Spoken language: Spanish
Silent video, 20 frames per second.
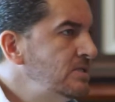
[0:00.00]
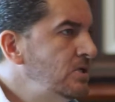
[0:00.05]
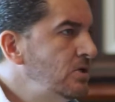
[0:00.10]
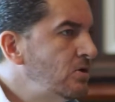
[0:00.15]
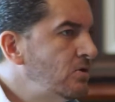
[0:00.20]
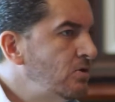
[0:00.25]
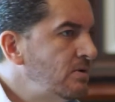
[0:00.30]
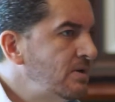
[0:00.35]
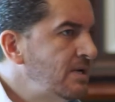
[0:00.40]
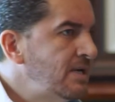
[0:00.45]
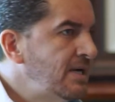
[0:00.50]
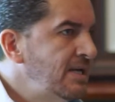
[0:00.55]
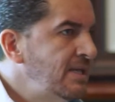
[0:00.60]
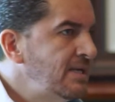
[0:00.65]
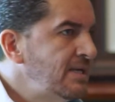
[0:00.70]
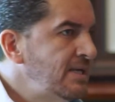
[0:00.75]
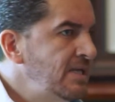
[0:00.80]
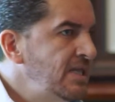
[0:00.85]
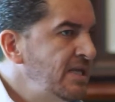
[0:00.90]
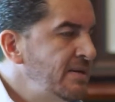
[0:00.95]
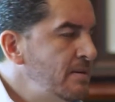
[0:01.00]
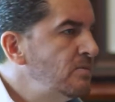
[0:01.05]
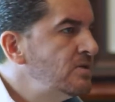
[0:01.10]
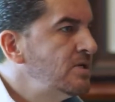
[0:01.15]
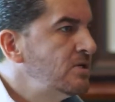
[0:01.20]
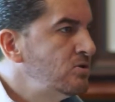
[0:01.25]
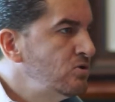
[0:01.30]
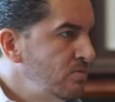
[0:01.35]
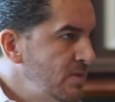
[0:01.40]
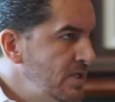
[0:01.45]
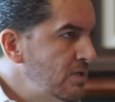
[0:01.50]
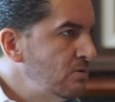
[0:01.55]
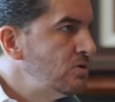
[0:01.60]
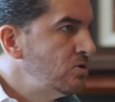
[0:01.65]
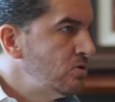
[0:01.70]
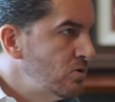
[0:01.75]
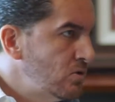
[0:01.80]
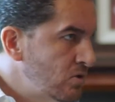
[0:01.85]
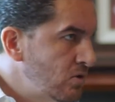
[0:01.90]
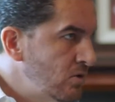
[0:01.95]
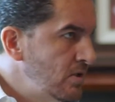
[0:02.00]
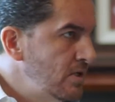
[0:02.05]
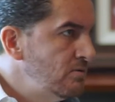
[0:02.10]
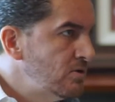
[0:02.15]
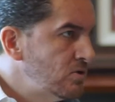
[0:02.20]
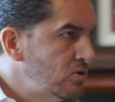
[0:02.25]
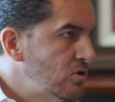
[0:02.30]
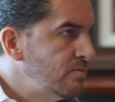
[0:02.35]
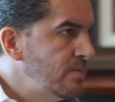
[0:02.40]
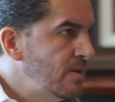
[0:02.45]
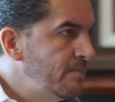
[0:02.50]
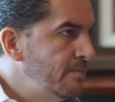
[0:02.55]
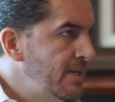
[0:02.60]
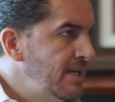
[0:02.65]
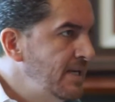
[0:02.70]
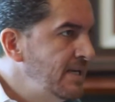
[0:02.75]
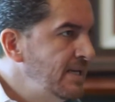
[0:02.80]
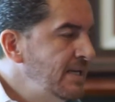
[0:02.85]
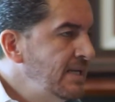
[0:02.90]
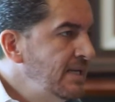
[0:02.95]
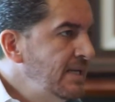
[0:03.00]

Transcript: Yo creo que cada quien debemos asumir nuestro rol y nuestro papel.